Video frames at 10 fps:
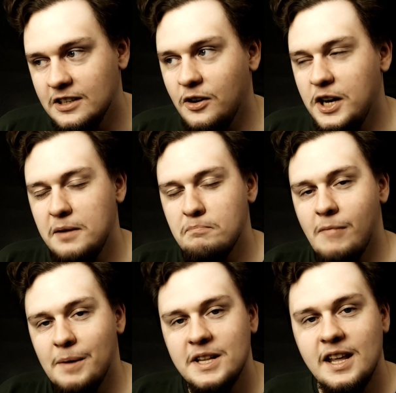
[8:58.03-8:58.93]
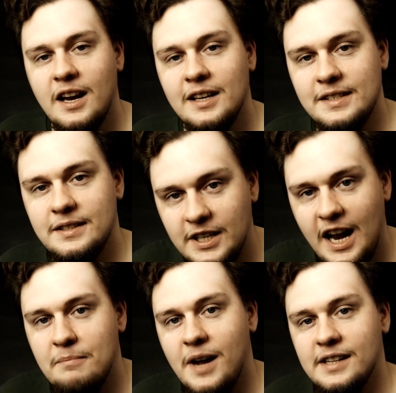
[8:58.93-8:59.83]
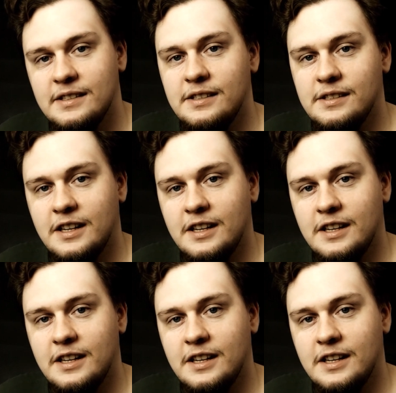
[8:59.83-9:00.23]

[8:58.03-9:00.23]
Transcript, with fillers: No i mamy teraz dramat,